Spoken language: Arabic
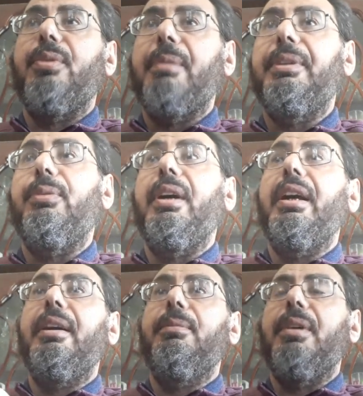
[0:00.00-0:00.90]
وعبد
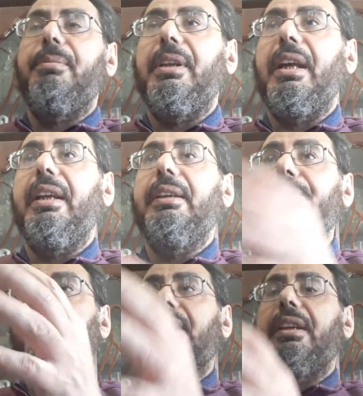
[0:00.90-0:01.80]
الوهاب وعبد الحليم
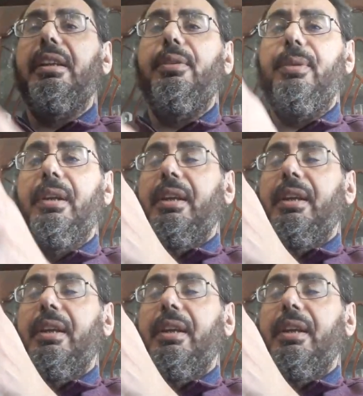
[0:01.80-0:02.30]
شكلوا